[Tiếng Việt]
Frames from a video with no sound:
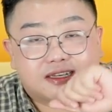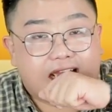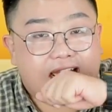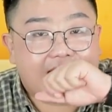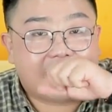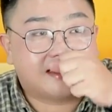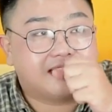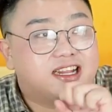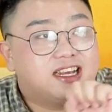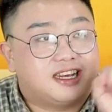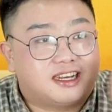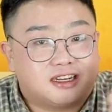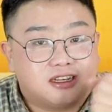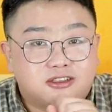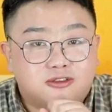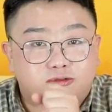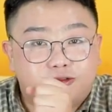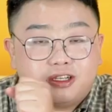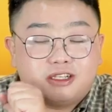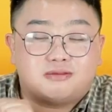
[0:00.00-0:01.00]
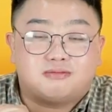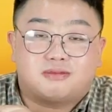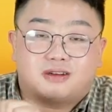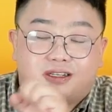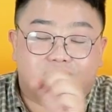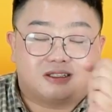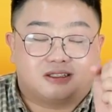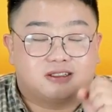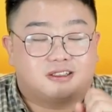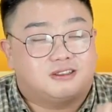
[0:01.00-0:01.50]
ăn liền á, xúc xích
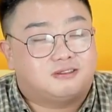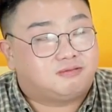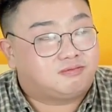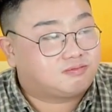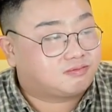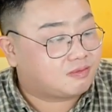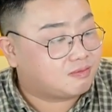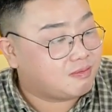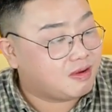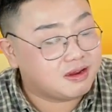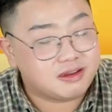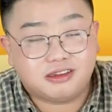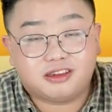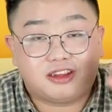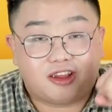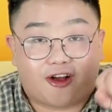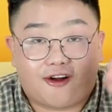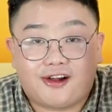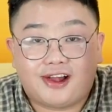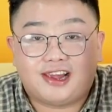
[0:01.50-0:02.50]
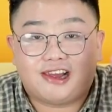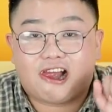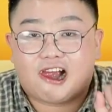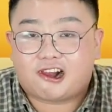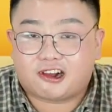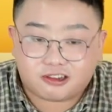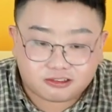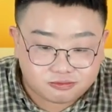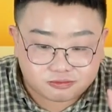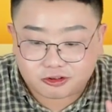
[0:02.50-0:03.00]
mà mấy nhỏ hay
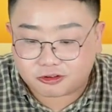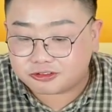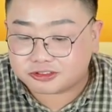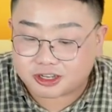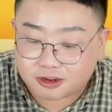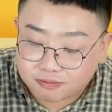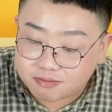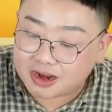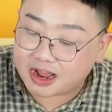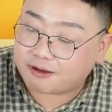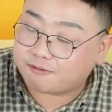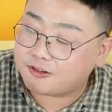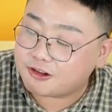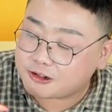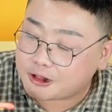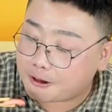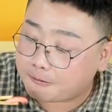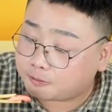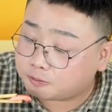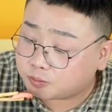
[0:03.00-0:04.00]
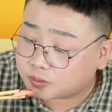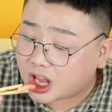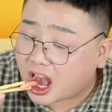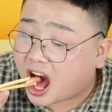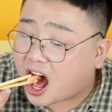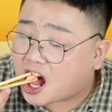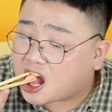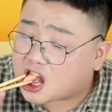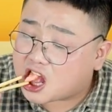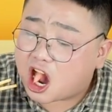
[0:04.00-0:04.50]
ăn á, rồi xong làm cái này
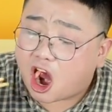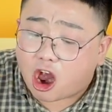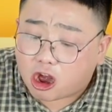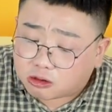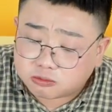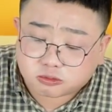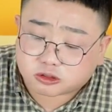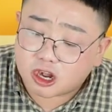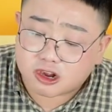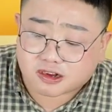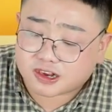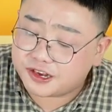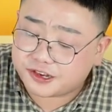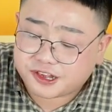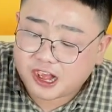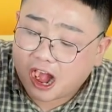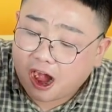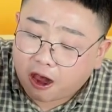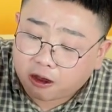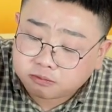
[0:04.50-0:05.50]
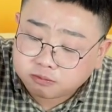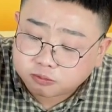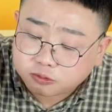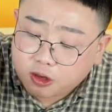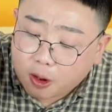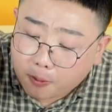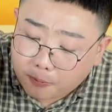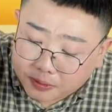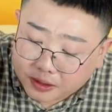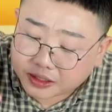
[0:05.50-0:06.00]
ăn cực kỳ cháo,
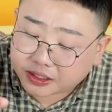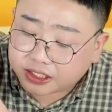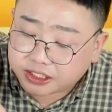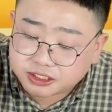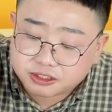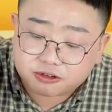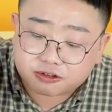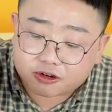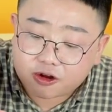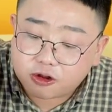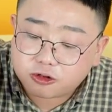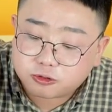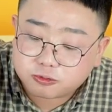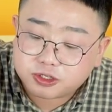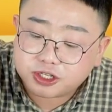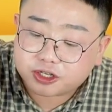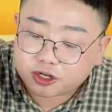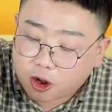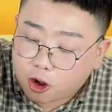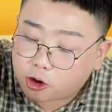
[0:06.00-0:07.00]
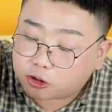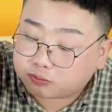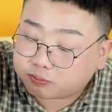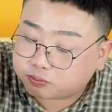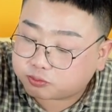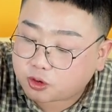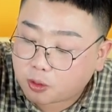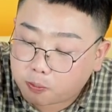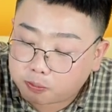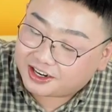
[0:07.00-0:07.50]
nhưng mà này được có xúc xích ngon.
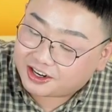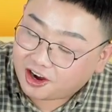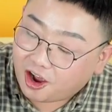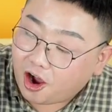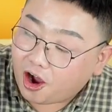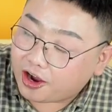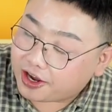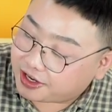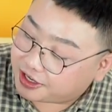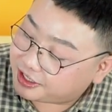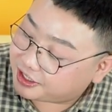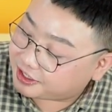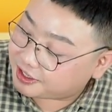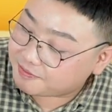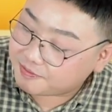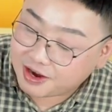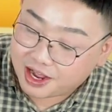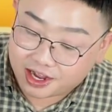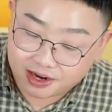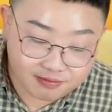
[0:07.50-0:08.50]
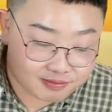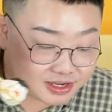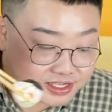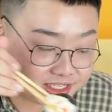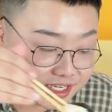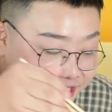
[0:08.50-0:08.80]
Rồi đến mình